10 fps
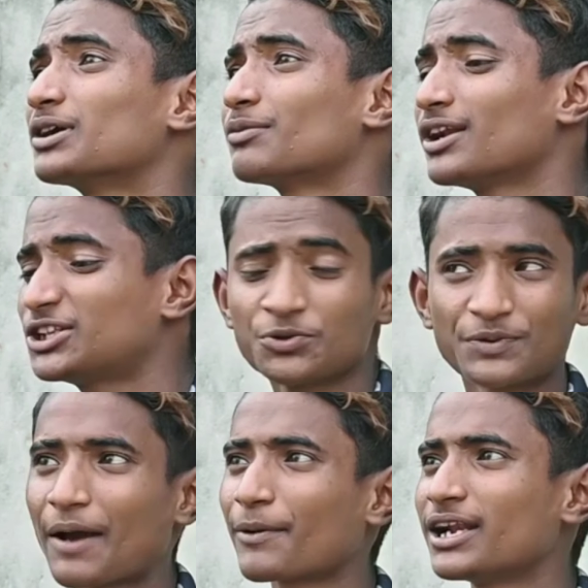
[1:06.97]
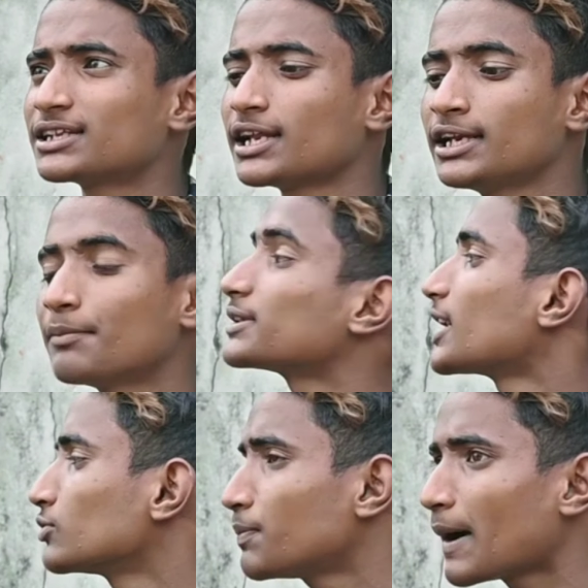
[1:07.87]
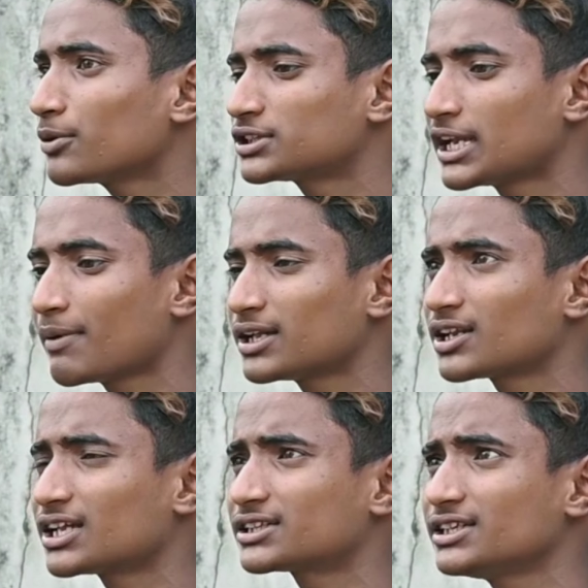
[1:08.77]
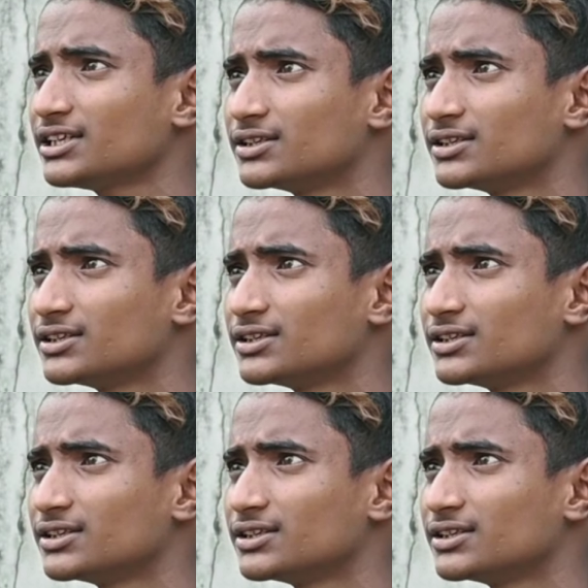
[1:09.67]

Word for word: मत बोला चुपचाप कर ला सानी नहीं बता दूंगा पापा सर बात रात की